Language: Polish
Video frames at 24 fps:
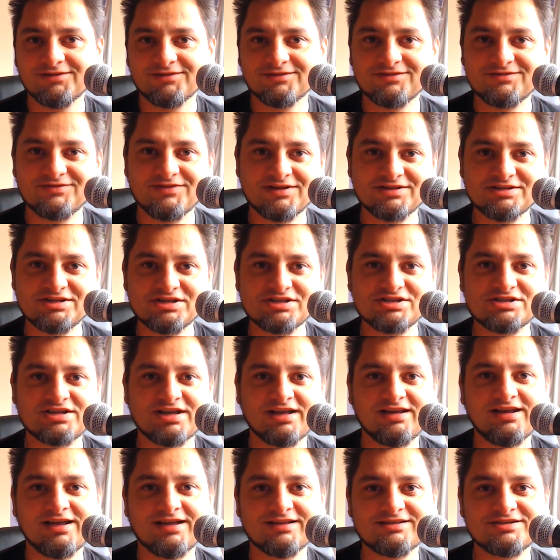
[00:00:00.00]
o
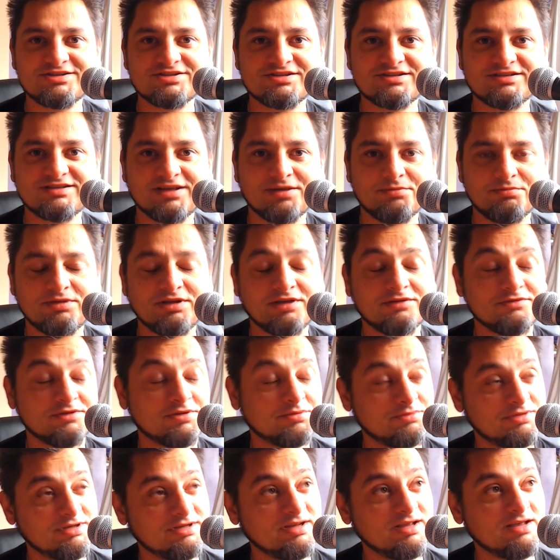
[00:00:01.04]
20 lat, czy tam nie
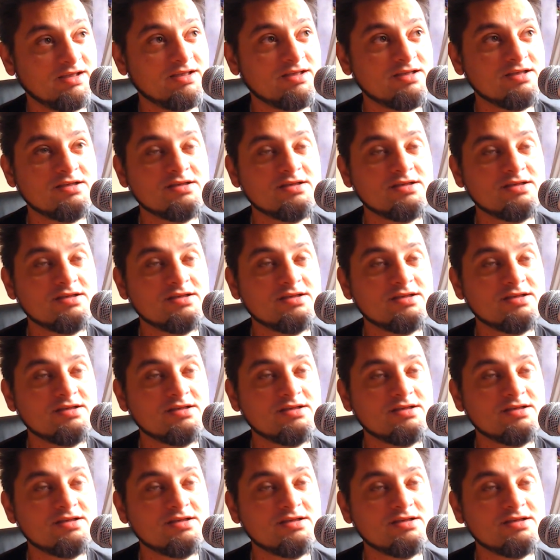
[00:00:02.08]
wiem ile.